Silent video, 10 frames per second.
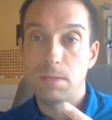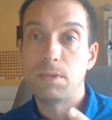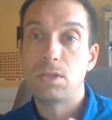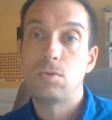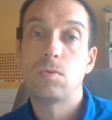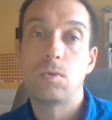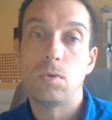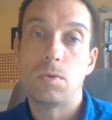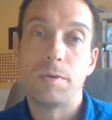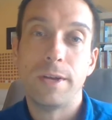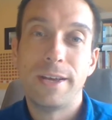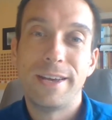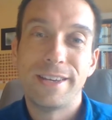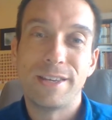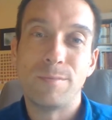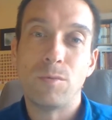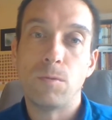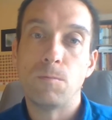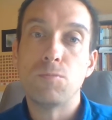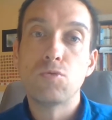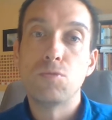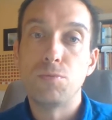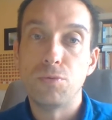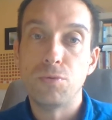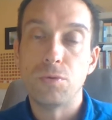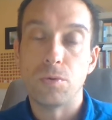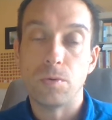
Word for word: émissions qui m'ont beaucoup plu.